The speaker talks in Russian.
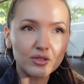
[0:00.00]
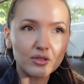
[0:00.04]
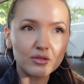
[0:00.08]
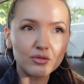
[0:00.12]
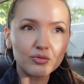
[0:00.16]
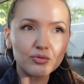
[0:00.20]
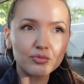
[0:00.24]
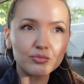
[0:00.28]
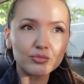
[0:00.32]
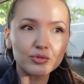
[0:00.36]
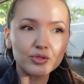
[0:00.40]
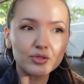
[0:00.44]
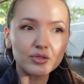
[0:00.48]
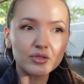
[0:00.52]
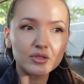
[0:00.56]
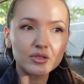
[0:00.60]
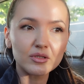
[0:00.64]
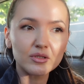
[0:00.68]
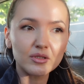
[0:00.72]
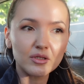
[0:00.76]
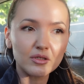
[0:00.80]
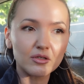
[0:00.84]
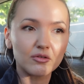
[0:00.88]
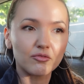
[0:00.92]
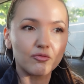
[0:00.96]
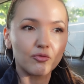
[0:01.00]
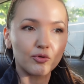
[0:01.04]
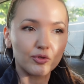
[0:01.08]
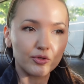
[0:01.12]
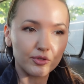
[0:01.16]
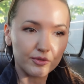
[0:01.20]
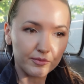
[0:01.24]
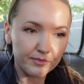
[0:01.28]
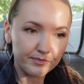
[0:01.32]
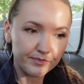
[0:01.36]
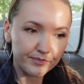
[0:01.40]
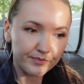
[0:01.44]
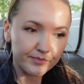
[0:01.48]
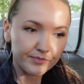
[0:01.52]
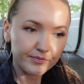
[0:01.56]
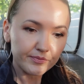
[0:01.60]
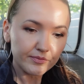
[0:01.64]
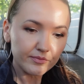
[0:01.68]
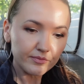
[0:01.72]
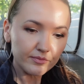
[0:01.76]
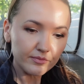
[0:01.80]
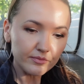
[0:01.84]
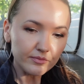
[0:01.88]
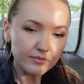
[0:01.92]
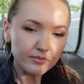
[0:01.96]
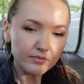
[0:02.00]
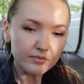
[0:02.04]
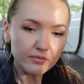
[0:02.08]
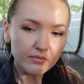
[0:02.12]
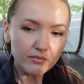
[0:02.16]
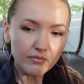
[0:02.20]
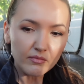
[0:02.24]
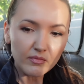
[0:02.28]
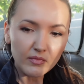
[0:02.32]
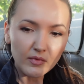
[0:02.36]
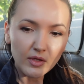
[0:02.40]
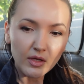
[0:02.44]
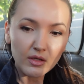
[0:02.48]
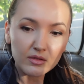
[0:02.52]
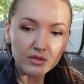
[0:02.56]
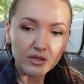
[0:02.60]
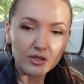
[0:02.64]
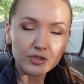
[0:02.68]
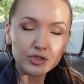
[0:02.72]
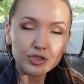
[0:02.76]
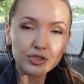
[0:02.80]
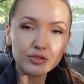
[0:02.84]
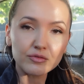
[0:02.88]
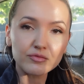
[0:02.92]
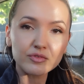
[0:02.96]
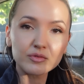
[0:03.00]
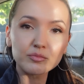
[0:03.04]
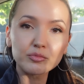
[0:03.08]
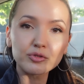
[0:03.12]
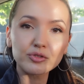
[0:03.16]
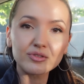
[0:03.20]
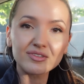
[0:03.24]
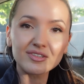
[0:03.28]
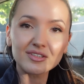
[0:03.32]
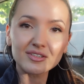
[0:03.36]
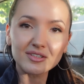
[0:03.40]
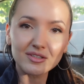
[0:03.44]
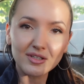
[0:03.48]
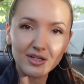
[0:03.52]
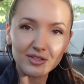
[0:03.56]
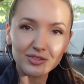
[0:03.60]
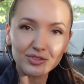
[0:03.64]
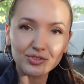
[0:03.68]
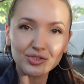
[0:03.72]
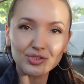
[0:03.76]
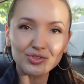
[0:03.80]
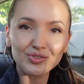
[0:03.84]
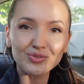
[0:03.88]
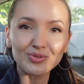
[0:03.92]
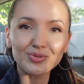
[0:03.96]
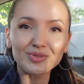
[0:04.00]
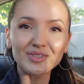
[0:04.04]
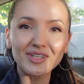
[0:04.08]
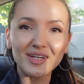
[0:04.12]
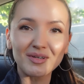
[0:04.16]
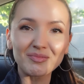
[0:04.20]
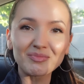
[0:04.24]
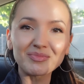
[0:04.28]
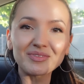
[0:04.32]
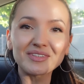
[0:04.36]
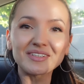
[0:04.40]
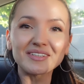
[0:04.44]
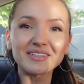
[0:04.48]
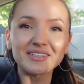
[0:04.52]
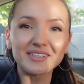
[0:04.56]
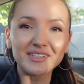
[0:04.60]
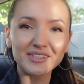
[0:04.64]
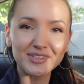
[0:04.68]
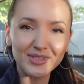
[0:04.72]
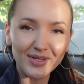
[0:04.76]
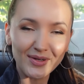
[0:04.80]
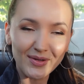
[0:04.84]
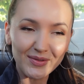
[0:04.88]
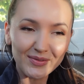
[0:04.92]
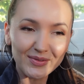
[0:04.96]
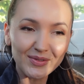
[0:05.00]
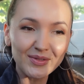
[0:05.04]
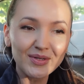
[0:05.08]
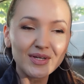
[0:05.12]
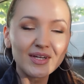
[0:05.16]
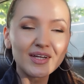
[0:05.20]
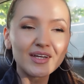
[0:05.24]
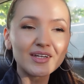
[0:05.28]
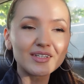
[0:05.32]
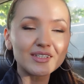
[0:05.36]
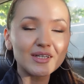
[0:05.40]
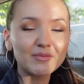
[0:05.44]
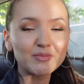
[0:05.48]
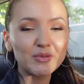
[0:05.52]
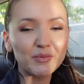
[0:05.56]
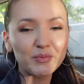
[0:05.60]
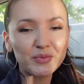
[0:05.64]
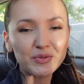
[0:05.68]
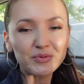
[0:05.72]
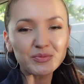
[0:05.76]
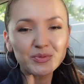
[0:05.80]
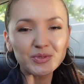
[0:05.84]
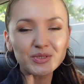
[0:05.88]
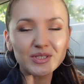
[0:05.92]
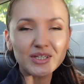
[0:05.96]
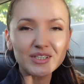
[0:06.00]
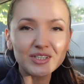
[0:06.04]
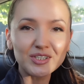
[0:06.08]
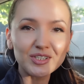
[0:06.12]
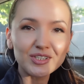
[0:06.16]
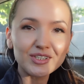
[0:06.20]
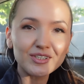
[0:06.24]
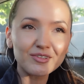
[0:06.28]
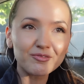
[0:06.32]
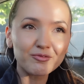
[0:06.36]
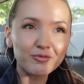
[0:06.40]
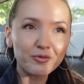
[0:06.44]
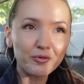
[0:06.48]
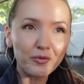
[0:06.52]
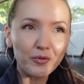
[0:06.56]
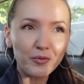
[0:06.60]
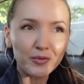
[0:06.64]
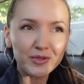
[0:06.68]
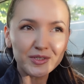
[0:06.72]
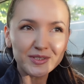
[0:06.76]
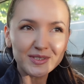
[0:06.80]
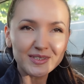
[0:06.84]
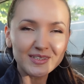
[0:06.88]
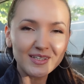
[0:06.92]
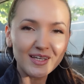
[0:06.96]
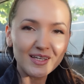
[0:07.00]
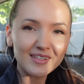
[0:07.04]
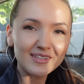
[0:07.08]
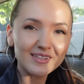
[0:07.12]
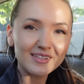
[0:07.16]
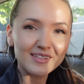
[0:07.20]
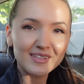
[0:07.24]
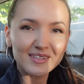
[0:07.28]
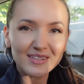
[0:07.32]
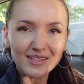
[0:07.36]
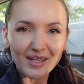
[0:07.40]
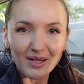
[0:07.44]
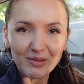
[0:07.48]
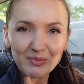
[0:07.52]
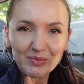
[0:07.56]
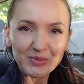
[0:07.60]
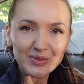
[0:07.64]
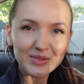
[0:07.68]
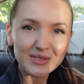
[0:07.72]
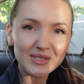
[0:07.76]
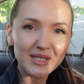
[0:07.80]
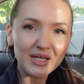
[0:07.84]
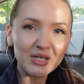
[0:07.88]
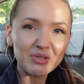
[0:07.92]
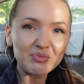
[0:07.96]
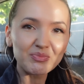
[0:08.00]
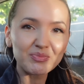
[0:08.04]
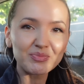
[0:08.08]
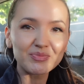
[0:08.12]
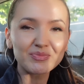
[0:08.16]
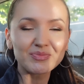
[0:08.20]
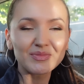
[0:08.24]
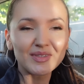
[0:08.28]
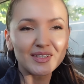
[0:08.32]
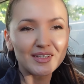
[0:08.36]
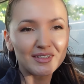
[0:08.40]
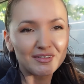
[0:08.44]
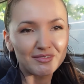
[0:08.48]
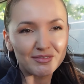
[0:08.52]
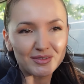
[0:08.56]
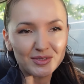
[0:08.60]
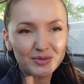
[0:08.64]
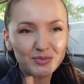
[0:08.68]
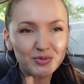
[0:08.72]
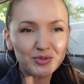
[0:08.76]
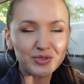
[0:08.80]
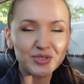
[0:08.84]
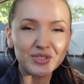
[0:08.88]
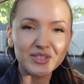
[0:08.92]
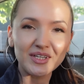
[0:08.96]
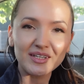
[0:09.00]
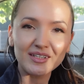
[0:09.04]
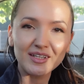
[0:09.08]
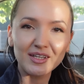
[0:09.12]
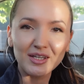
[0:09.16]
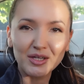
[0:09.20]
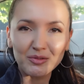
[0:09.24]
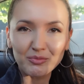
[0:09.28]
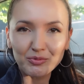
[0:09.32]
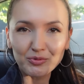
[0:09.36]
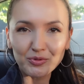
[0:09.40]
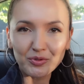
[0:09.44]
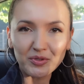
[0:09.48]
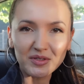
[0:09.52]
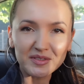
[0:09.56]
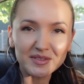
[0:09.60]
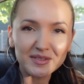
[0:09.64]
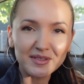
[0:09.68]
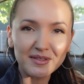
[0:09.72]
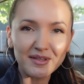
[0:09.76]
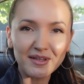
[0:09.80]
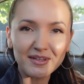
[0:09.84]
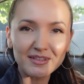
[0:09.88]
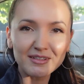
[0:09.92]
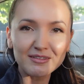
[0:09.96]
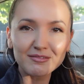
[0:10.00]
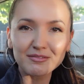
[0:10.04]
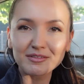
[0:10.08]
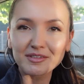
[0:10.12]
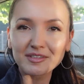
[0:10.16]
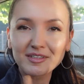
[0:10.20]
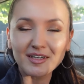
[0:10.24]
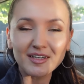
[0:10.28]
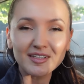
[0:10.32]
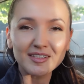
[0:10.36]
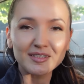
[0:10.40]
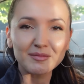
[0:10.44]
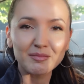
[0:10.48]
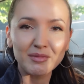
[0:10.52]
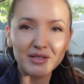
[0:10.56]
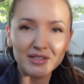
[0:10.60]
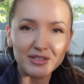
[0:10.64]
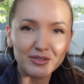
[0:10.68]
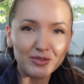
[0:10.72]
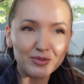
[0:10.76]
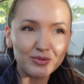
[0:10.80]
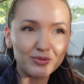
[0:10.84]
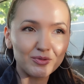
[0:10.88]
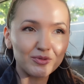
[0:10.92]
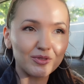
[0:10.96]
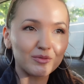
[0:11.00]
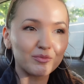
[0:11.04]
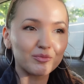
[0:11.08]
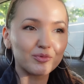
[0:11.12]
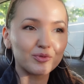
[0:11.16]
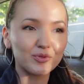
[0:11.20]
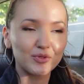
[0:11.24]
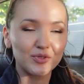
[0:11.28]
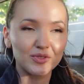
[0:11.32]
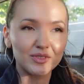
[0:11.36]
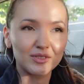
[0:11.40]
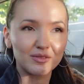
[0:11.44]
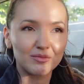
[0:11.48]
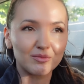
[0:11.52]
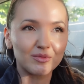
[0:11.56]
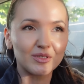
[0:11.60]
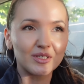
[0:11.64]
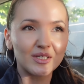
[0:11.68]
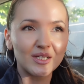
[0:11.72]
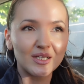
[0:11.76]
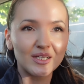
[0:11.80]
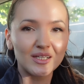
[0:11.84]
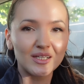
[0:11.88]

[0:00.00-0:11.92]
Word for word: я думаю. Так вот. Так что вы будете знать, что я переезжаю. Я попробую, конечно, влог снять там-сям. Возможно, когда я буду раскладывать косметику, допустим.